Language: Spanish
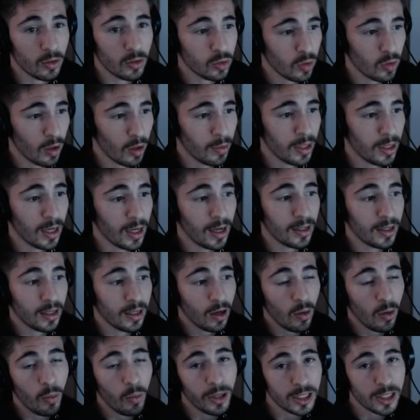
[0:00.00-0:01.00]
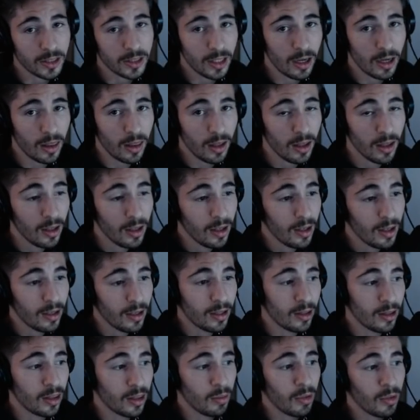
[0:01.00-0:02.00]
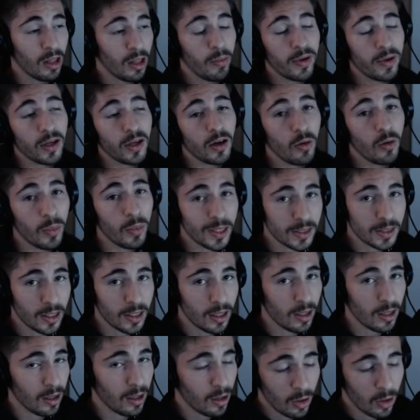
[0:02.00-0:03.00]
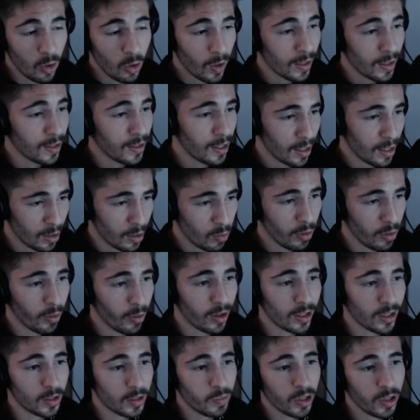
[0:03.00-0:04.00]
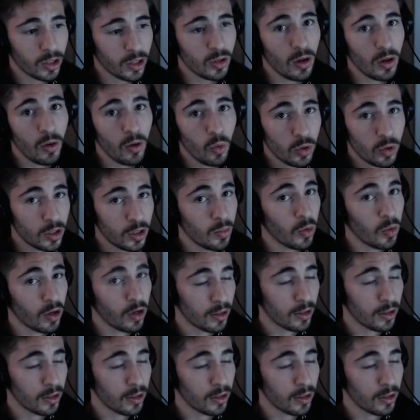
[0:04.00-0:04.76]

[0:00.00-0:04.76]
todavía, ha llegado más tarde y encima de haber llegado más tarde no hay nada nuevo respecto a lo último que